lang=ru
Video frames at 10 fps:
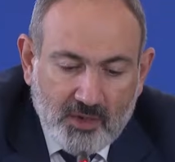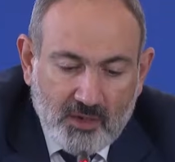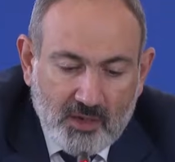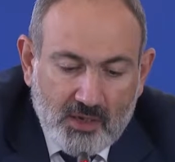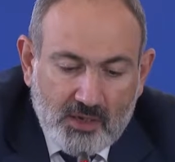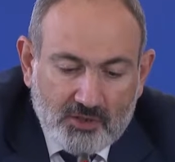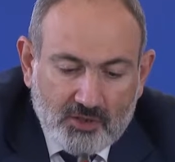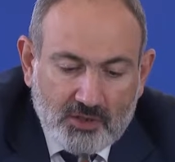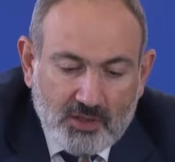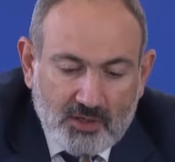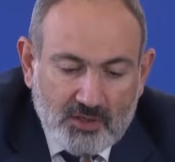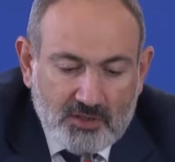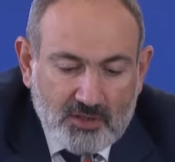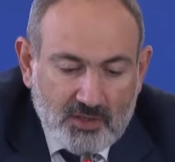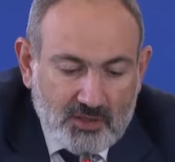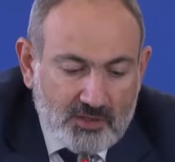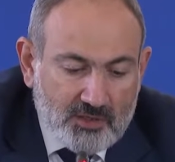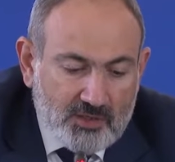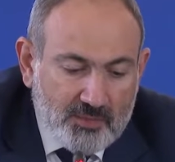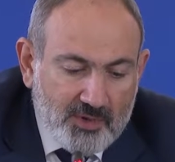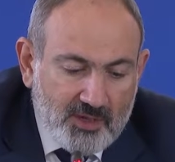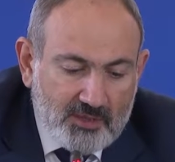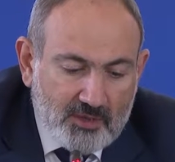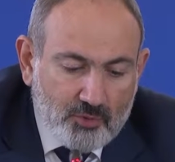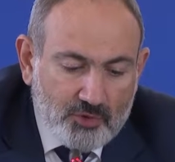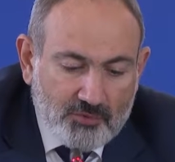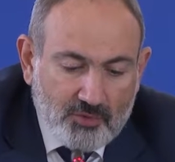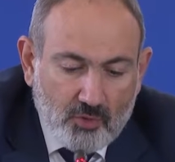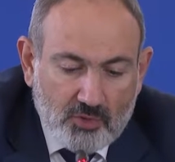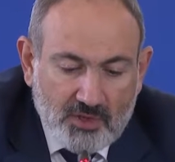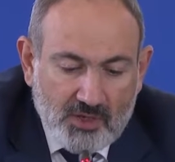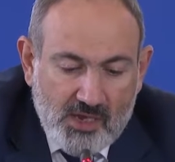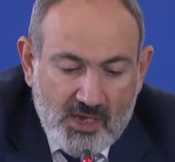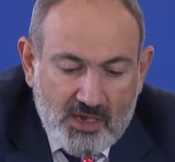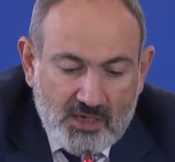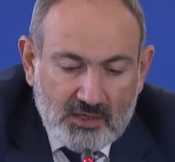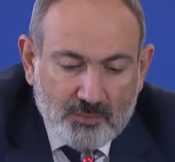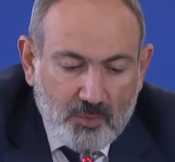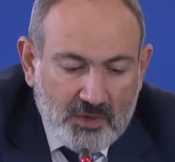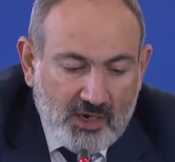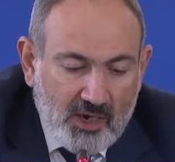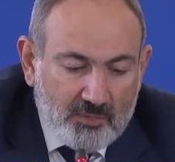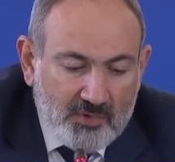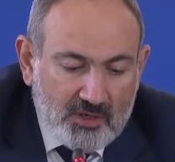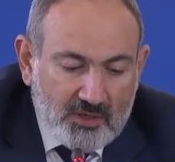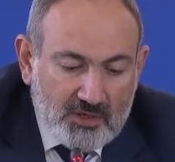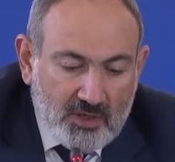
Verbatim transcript: по 14 сентября текущего года Республика Армения